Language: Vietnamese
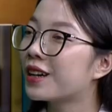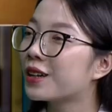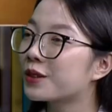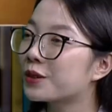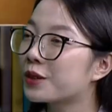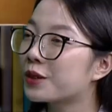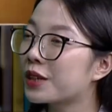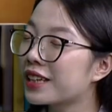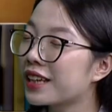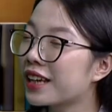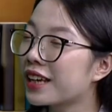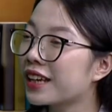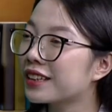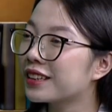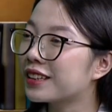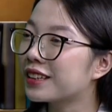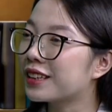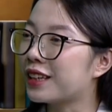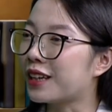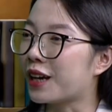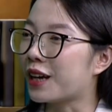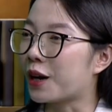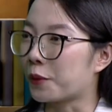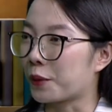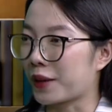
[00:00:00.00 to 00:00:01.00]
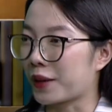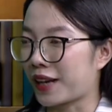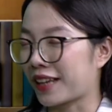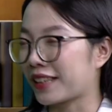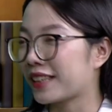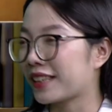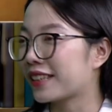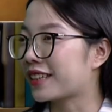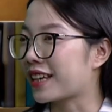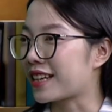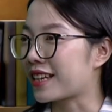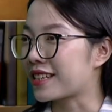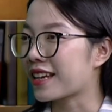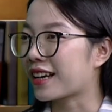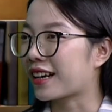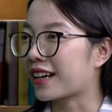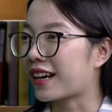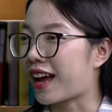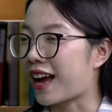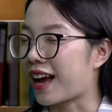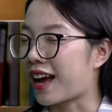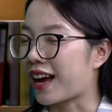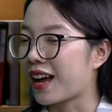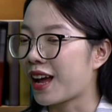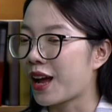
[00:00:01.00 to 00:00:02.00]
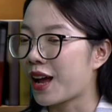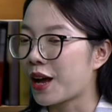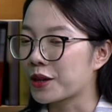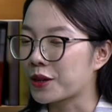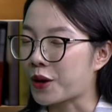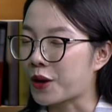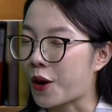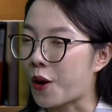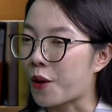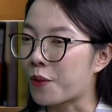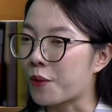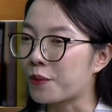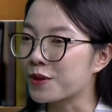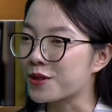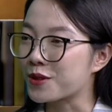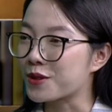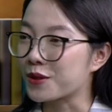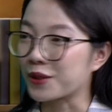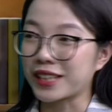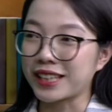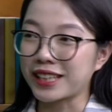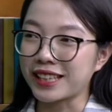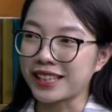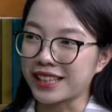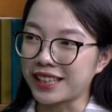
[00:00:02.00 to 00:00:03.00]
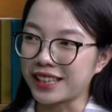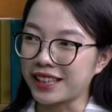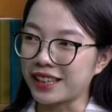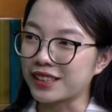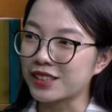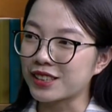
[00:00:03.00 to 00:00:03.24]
Tuy nhiên thì ờ, người đánh nhận thấy rằng là có một số cái ý kiến